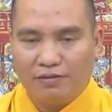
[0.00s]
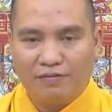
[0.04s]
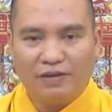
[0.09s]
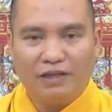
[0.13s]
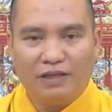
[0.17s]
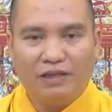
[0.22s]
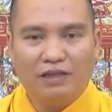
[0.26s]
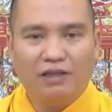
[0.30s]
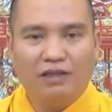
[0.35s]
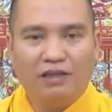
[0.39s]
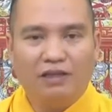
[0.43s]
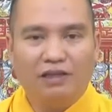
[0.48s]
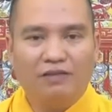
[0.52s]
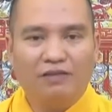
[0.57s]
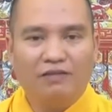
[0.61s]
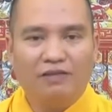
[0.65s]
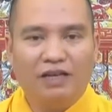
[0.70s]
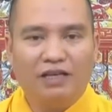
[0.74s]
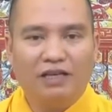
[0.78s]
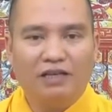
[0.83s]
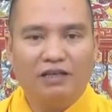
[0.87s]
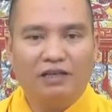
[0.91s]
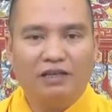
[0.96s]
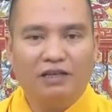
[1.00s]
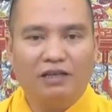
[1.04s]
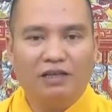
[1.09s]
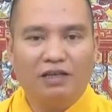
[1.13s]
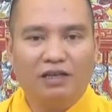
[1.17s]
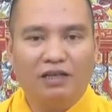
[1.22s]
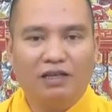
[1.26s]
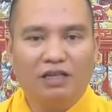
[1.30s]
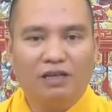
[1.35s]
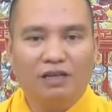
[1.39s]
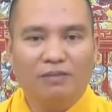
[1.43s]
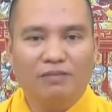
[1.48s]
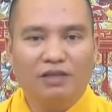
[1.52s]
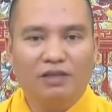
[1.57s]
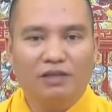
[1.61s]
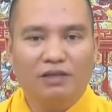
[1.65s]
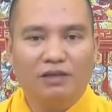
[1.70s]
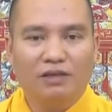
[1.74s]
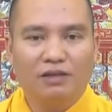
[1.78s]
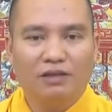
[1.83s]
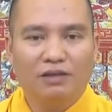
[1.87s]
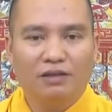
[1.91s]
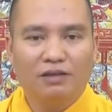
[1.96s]
phật tử này phải khởi cái tâm gì
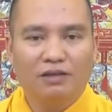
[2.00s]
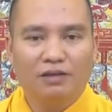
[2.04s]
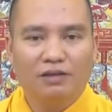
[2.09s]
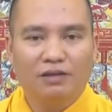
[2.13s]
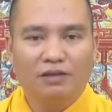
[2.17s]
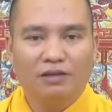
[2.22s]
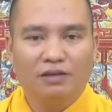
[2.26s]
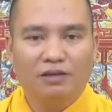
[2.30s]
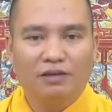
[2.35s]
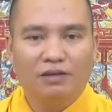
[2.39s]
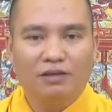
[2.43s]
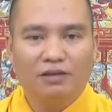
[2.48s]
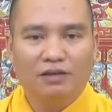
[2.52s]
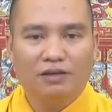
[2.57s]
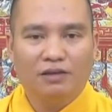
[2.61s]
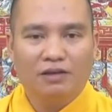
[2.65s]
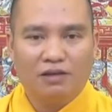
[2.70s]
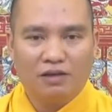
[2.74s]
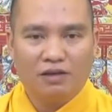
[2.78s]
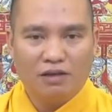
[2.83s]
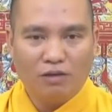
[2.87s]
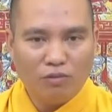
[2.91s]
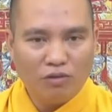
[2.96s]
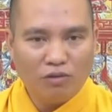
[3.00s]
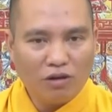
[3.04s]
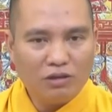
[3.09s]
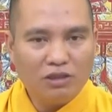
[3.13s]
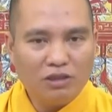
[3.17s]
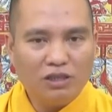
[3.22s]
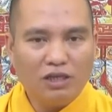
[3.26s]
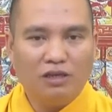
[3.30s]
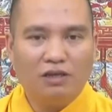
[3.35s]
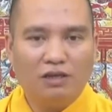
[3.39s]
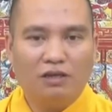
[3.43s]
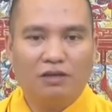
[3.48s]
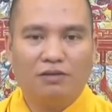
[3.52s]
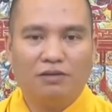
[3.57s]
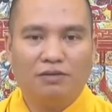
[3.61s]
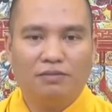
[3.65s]
không lo sợ